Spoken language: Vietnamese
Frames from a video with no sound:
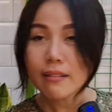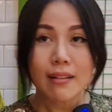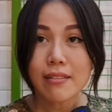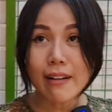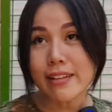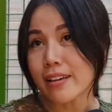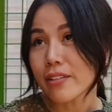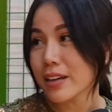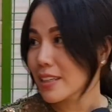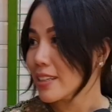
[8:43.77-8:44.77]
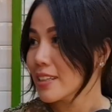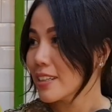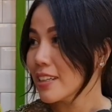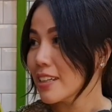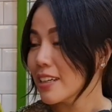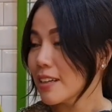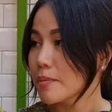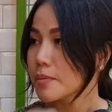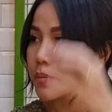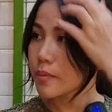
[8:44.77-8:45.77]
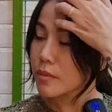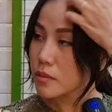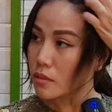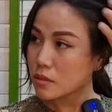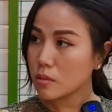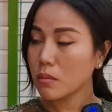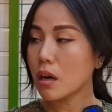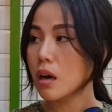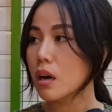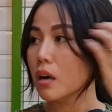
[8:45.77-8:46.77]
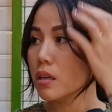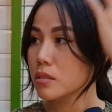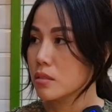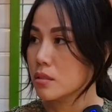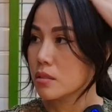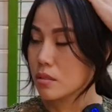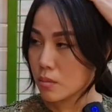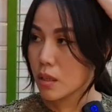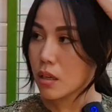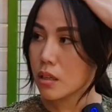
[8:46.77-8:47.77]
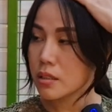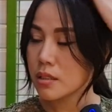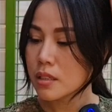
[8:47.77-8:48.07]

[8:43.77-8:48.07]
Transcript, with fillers: Nó nước hoa gì, nước hoa gì? Tiếp với anh luôn hả? Em đúng rồi, đúng rồi.